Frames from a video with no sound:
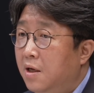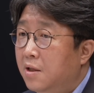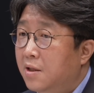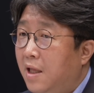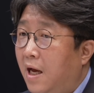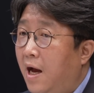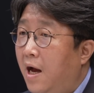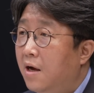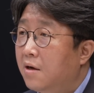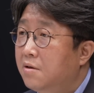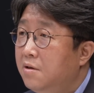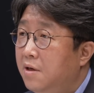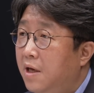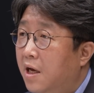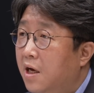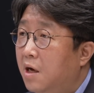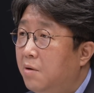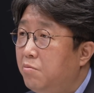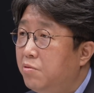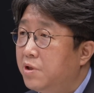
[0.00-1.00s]
다그
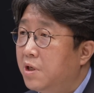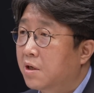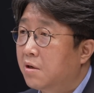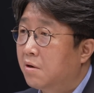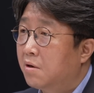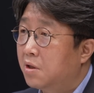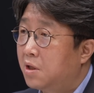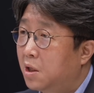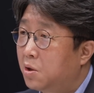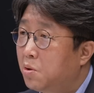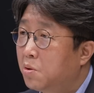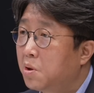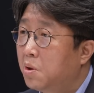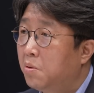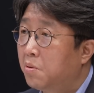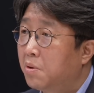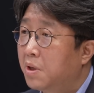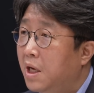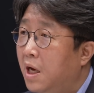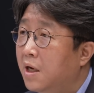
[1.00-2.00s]
행안부 장관과
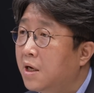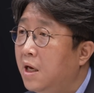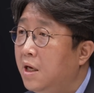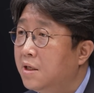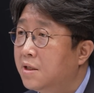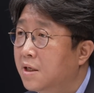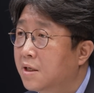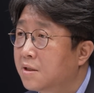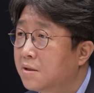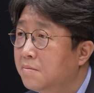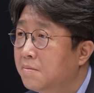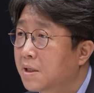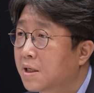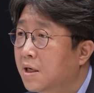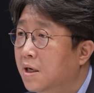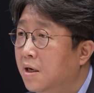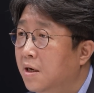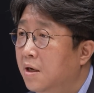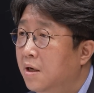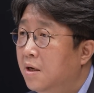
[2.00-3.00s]
대통령으로 향해 있지
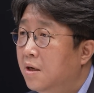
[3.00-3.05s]
않습니까?